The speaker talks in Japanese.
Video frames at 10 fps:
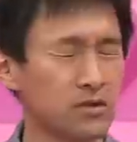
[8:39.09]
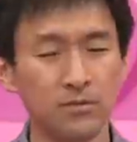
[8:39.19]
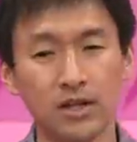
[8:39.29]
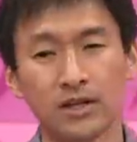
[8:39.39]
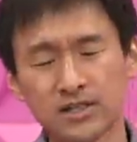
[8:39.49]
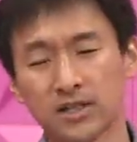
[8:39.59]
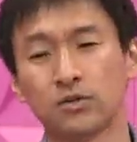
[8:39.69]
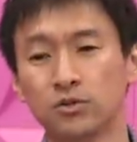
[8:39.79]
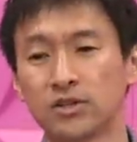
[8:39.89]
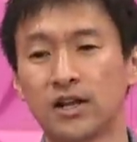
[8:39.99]
の今まで価値だ
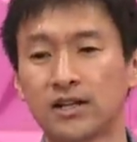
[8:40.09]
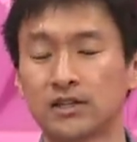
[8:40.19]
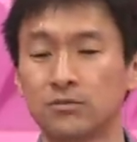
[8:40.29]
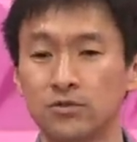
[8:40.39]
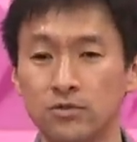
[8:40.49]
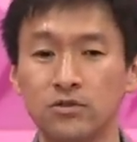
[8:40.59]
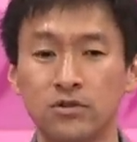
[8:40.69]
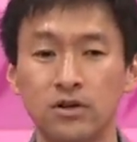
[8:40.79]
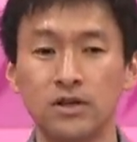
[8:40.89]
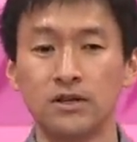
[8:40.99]
と思ってなかったもの
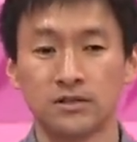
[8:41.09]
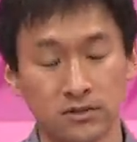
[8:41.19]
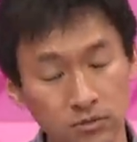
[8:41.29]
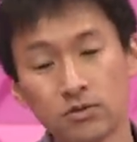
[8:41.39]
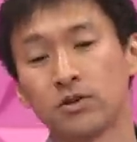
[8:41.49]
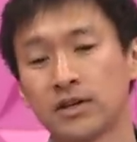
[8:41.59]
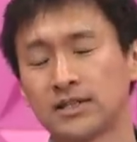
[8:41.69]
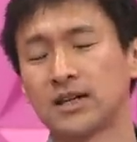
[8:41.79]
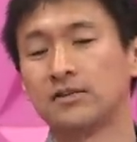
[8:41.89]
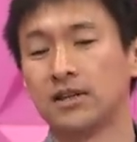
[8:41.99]
をすごいこれ価
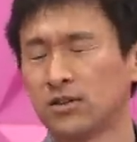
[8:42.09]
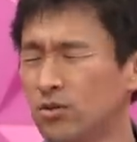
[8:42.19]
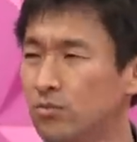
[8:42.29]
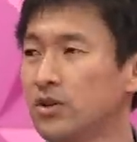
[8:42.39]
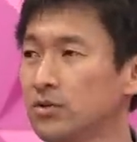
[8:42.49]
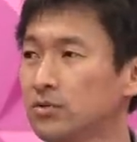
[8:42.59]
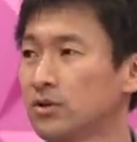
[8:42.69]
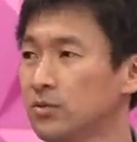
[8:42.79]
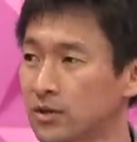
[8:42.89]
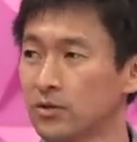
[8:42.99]
値あるねって思えること
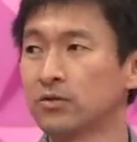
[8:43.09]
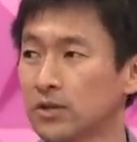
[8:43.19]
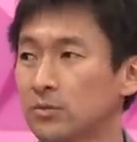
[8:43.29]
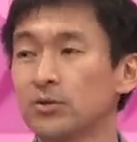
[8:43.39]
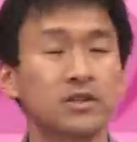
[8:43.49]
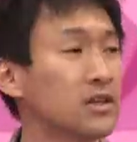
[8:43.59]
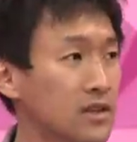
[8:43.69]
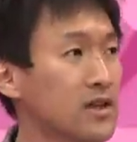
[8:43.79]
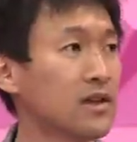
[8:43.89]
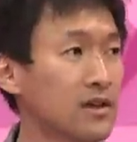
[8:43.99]
が僕は教育だと思ってい
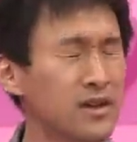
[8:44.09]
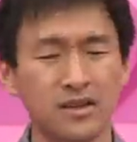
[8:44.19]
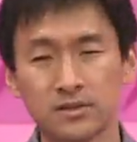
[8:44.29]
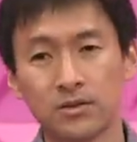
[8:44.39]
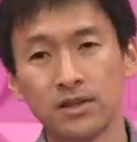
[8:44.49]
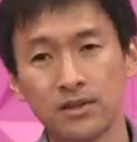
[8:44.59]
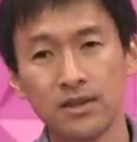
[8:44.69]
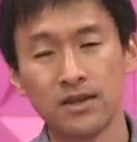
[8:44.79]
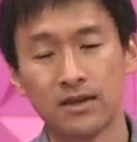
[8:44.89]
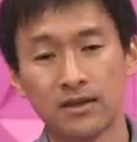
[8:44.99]
て、それっ
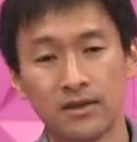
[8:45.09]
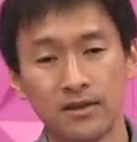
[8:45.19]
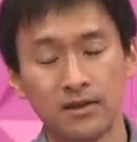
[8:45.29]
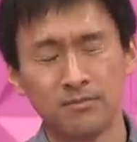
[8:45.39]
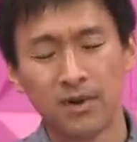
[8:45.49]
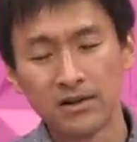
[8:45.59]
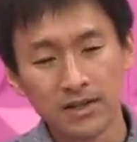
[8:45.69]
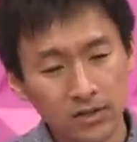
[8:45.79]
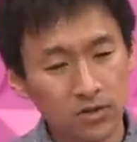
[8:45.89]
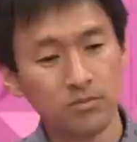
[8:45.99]
てまる
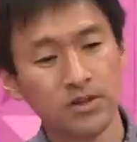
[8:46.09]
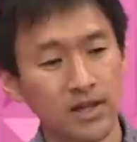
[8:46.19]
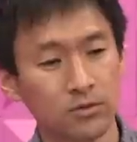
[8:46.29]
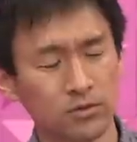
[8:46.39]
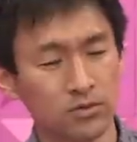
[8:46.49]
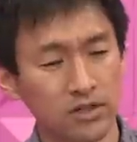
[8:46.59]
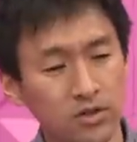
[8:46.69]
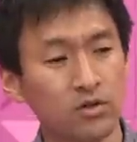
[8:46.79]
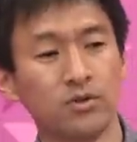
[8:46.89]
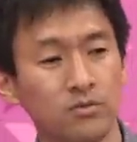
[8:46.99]
で興味ないことに
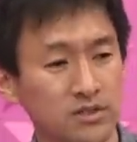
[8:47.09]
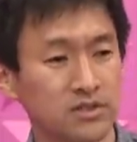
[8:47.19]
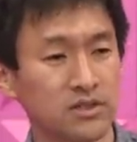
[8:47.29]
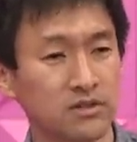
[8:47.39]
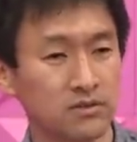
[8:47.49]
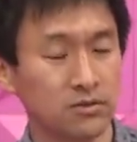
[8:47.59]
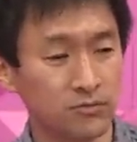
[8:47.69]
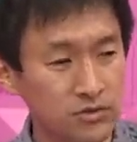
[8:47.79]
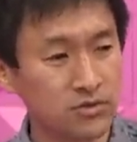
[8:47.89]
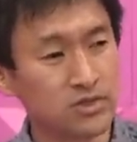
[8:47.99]
興味を持つっていうこれ
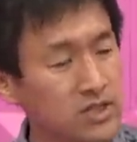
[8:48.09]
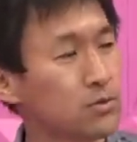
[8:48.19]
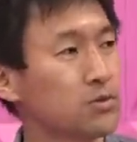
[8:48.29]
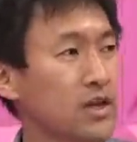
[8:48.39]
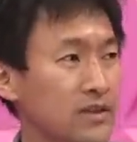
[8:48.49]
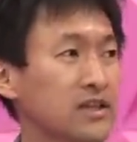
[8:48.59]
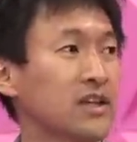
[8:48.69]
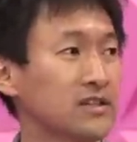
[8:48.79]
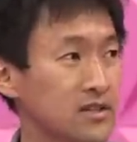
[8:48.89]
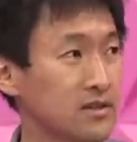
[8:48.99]
矛盾したことをやらなきゃいけ
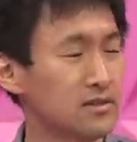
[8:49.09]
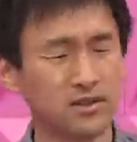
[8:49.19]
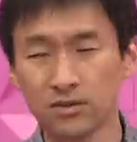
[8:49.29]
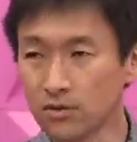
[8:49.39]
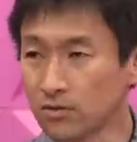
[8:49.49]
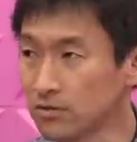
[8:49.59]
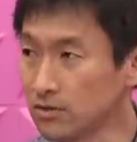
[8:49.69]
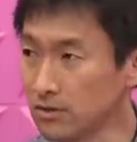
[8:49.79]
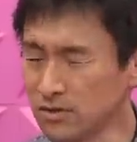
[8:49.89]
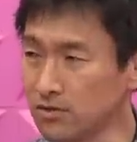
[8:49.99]
ないですねそれを
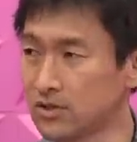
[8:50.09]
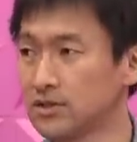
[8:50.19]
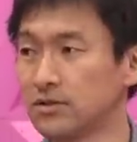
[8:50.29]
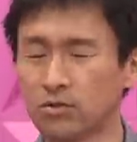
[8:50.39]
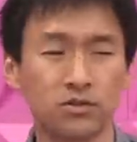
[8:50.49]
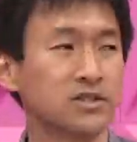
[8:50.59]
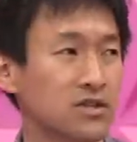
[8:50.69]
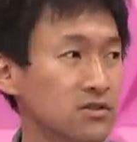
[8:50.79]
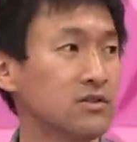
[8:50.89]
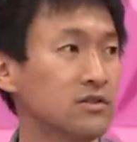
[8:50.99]
唯一起こ
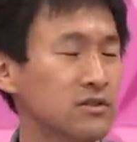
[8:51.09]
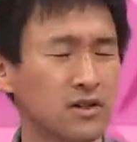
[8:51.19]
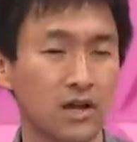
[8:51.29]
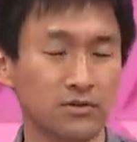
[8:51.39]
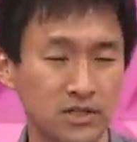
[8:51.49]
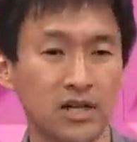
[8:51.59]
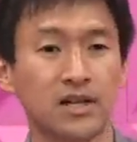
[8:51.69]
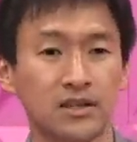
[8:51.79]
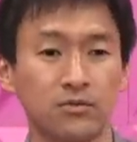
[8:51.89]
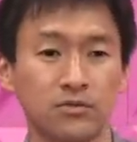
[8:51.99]
せるあの
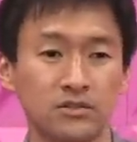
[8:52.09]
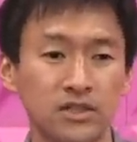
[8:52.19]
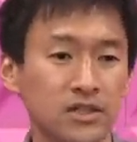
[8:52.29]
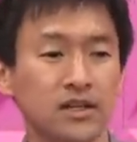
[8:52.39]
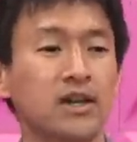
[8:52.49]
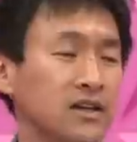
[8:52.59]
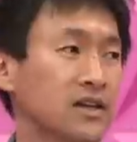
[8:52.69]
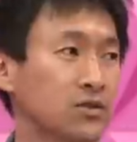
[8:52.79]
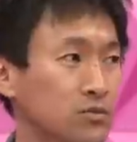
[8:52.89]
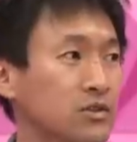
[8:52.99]
力って僕人間関
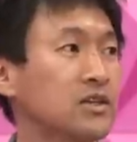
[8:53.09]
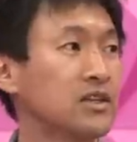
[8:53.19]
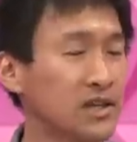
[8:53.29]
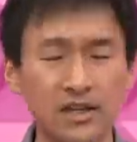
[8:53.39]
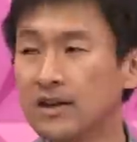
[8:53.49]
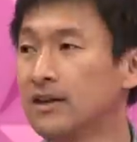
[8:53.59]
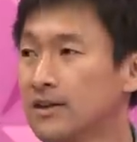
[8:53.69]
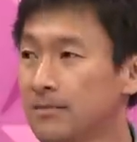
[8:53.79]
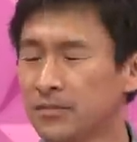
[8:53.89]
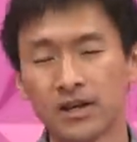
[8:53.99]
係だと思っていて、
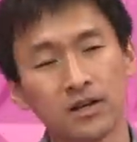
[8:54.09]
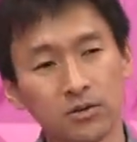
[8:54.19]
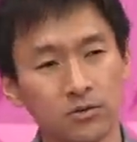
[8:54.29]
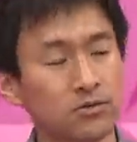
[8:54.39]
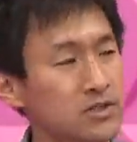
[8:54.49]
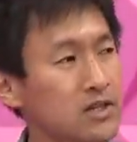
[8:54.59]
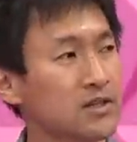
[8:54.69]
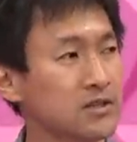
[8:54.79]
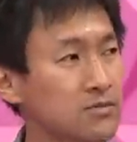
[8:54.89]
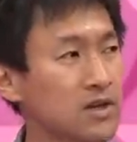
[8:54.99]
だから共同生
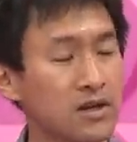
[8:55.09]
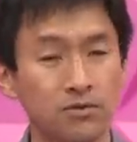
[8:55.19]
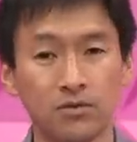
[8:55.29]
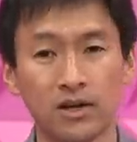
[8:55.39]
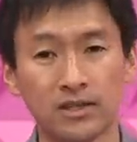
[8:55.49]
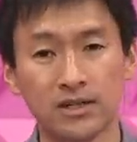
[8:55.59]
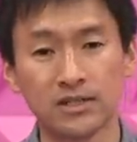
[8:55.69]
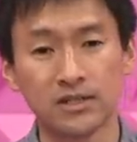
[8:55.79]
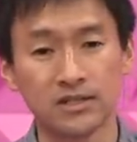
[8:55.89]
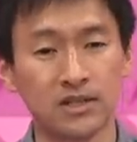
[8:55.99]
活は僕は新
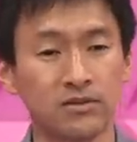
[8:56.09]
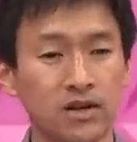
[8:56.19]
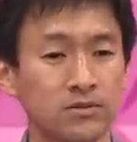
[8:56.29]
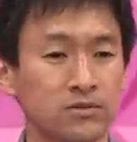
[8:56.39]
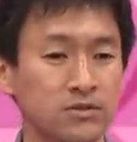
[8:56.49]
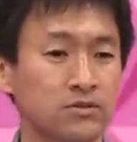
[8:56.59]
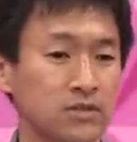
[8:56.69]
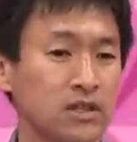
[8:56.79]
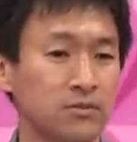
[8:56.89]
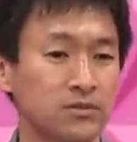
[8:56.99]
しい価値観を獲得するの
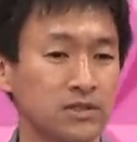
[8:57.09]
にもう